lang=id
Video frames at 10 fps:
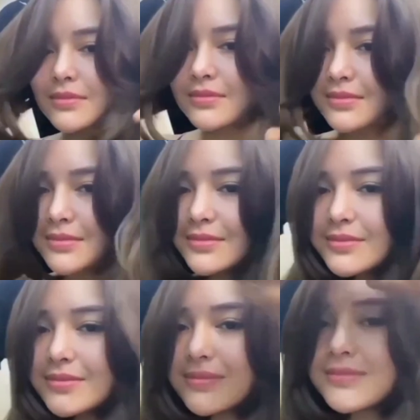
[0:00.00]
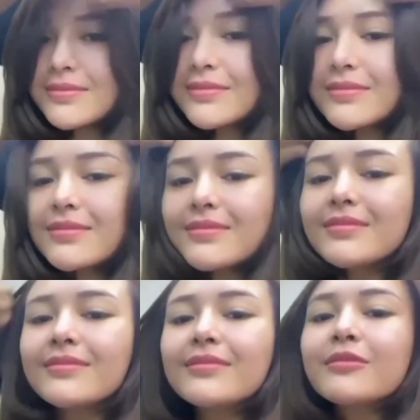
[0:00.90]
Rapi Ahmad pun
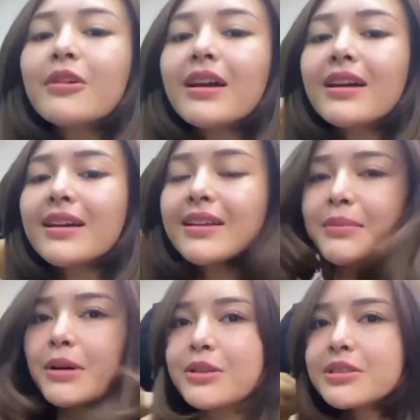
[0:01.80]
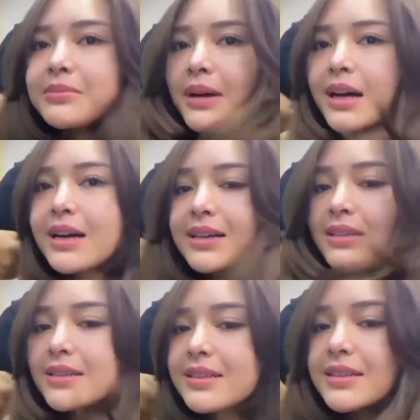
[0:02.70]
terus memancing Amanda
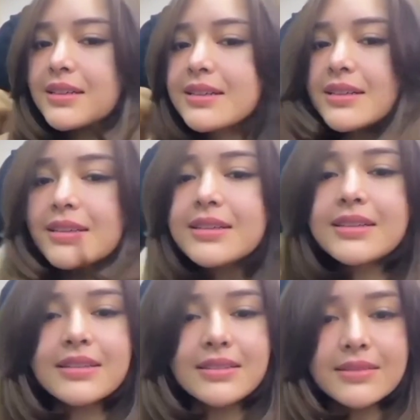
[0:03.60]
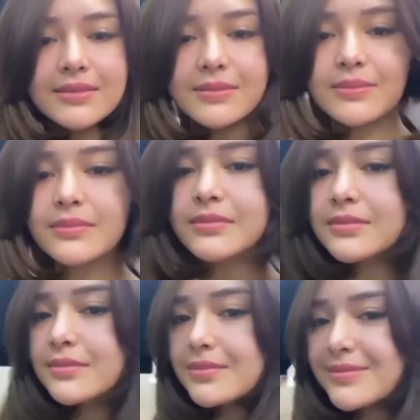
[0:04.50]
Manopo. Dia bertanya,
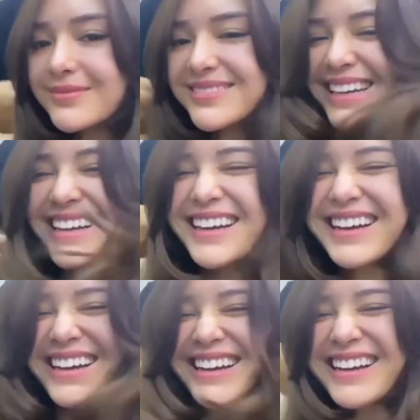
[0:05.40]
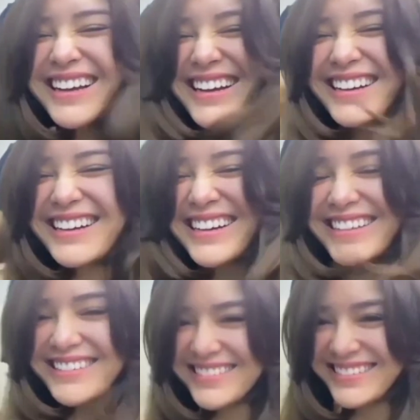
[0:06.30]
jika ada
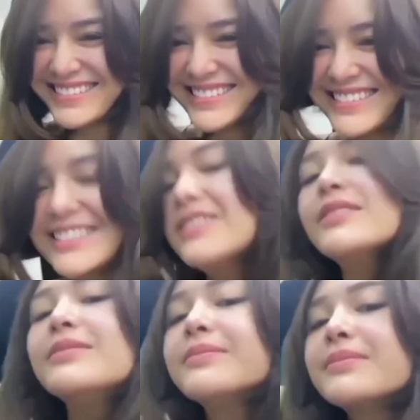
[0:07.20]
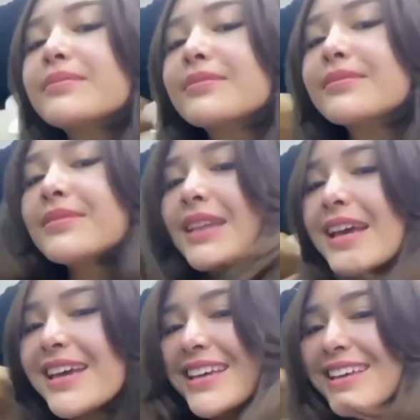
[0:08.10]
duda, ganteng dan kaya raya,
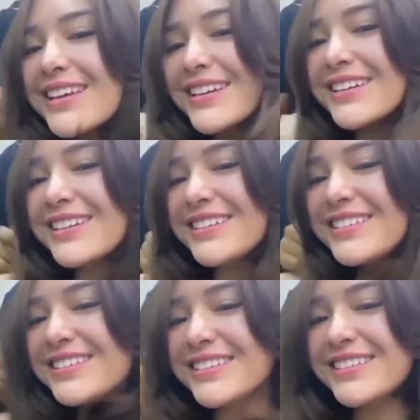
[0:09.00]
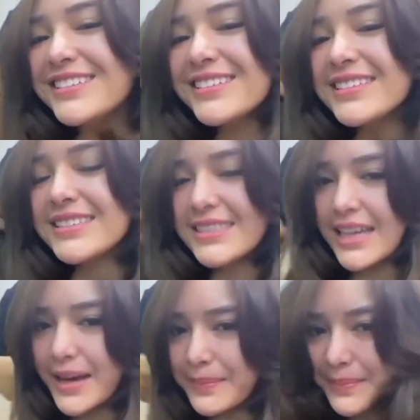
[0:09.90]
naksir sama Manda,
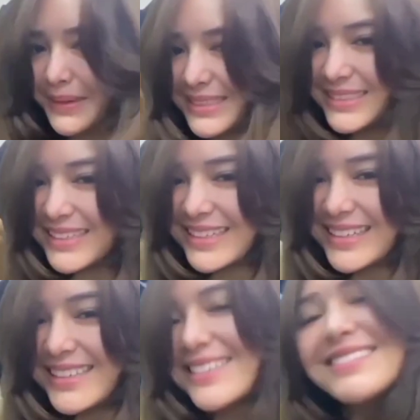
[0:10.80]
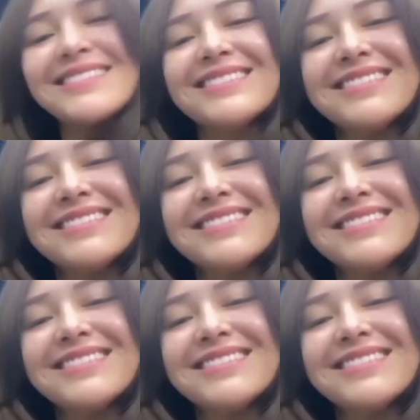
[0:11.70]
apakah Manda mau